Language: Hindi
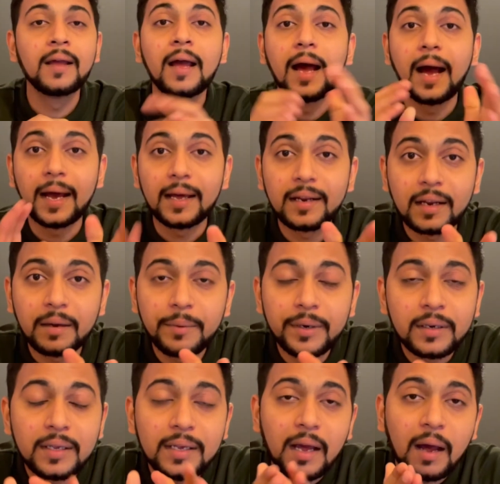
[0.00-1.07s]
आई रिकमेंड
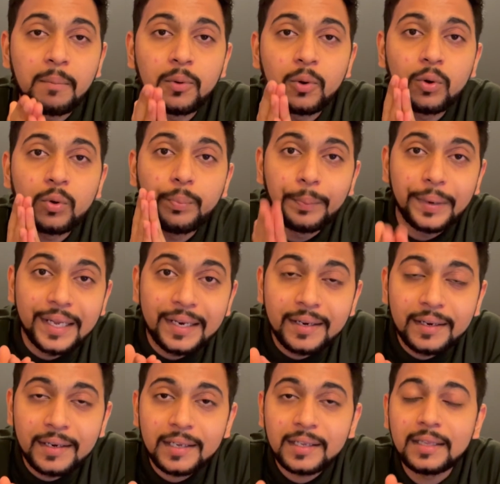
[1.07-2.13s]
कि आप लोग मेन
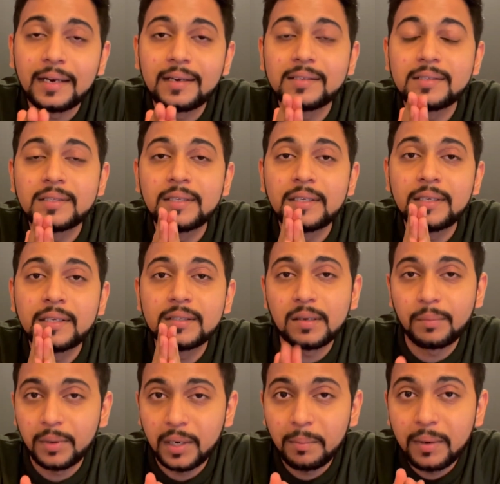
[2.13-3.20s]
इंटेक दैट इज़ दी
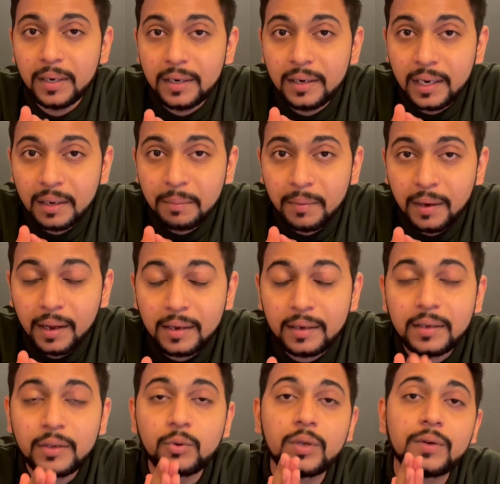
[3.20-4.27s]
सितंबर इंटेक में आए
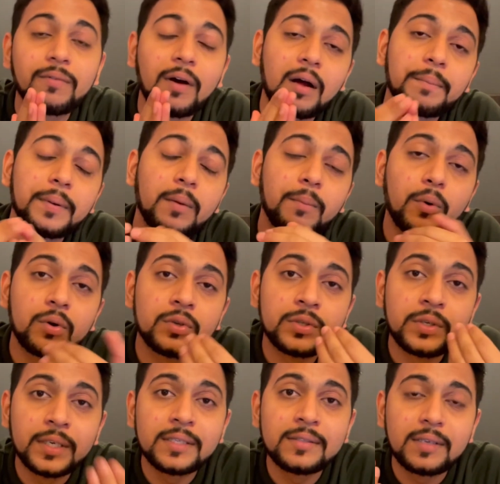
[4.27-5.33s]
क्योंकि वहाँ पे
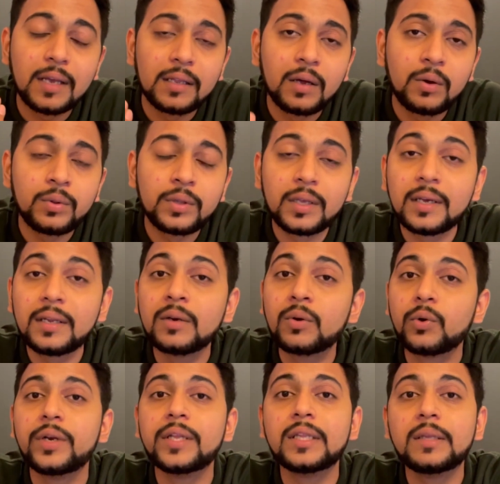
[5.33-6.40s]
अपॉर्चुनिटीज़ ज़्यादा होती है
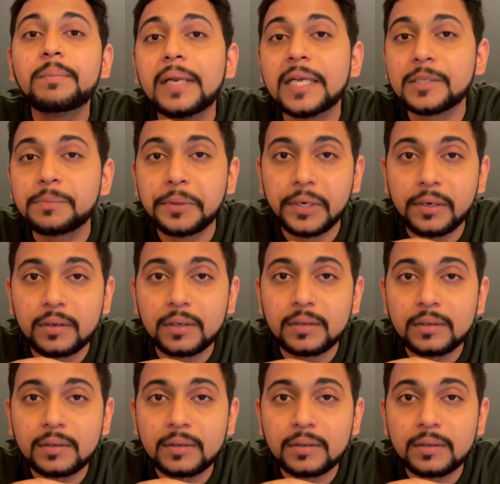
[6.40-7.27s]
इंक्लूडिंग द प्लेसमेंट ईयर